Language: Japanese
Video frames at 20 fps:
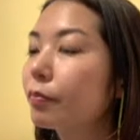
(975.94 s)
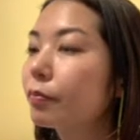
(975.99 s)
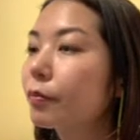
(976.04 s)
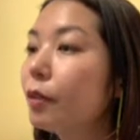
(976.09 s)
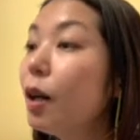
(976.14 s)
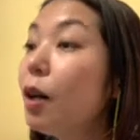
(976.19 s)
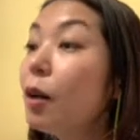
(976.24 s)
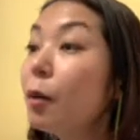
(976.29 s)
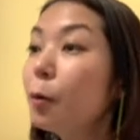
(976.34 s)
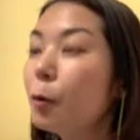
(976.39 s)

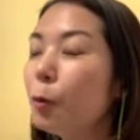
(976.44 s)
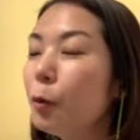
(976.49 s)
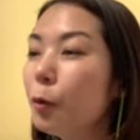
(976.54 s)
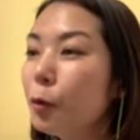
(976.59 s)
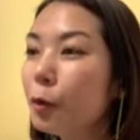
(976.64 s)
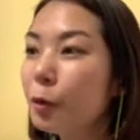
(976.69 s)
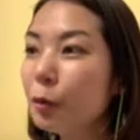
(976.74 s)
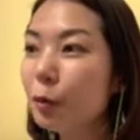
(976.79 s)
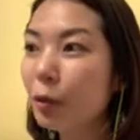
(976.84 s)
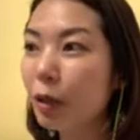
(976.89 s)
あこう
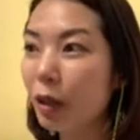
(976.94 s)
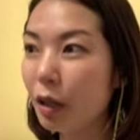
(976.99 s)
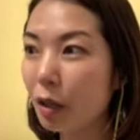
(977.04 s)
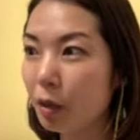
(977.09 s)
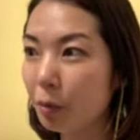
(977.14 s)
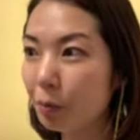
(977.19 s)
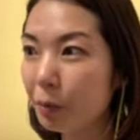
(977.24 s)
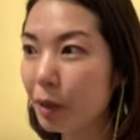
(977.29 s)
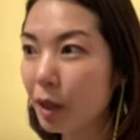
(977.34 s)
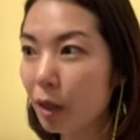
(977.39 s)
いうのか、
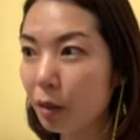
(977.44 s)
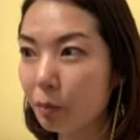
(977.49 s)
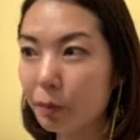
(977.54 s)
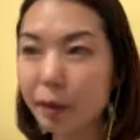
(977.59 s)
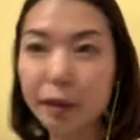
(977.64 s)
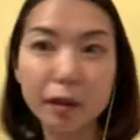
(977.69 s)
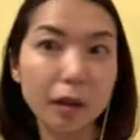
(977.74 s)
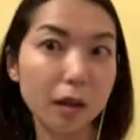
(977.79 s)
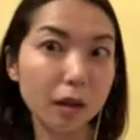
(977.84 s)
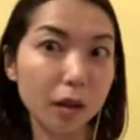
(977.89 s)
雅
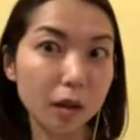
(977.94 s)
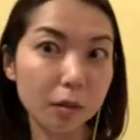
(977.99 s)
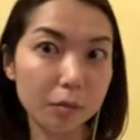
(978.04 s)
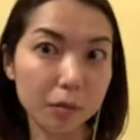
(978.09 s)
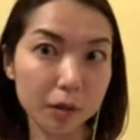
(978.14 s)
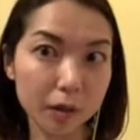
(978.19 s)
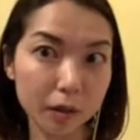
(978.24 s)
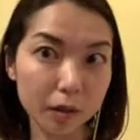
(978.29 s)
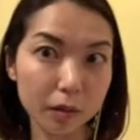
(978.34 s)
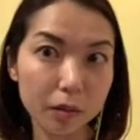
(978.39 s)
な
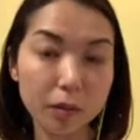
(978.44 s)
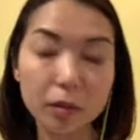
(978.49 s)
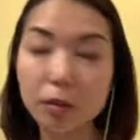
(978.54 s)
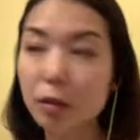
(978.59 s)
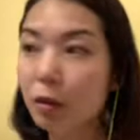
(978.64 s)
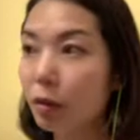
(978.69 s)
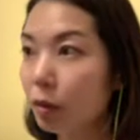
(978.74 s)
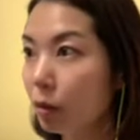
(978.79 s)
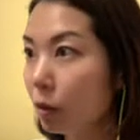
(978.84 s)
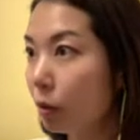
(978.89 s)
壁。
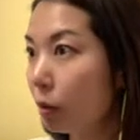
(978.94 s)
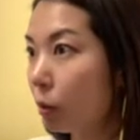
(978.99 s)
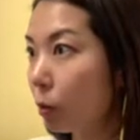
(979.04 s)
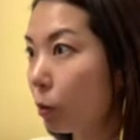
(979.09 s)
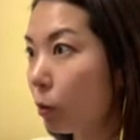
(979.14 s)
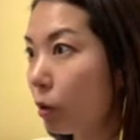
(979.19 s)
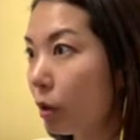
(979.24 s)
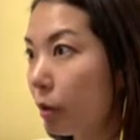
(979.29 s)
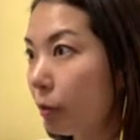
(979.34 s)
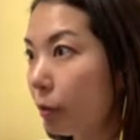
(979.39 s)

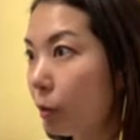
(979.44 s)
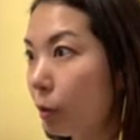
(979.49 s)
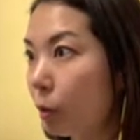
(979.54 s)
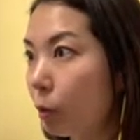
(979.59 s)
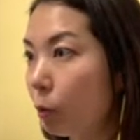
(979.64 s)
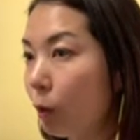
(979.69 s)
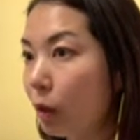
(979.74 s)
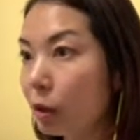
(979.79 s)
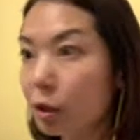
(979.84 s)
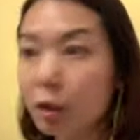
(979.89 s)
これも
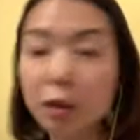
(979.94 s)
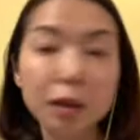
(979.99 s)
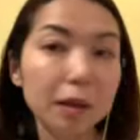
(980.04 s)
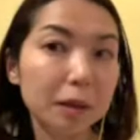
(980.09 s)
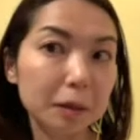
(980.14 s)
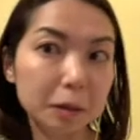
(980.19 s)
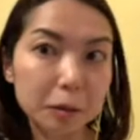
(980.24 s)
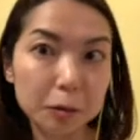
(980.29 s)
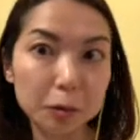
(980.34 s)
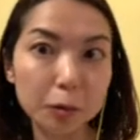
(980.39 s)
和紙
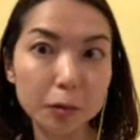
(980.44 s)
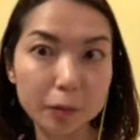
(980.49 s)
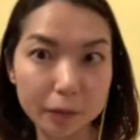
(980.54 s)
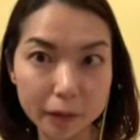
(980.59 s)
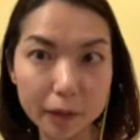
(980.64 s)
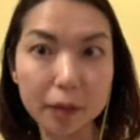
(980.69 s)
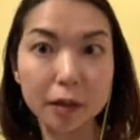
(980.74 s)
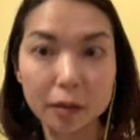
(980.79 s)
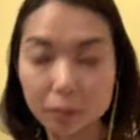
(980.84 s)
がいるので、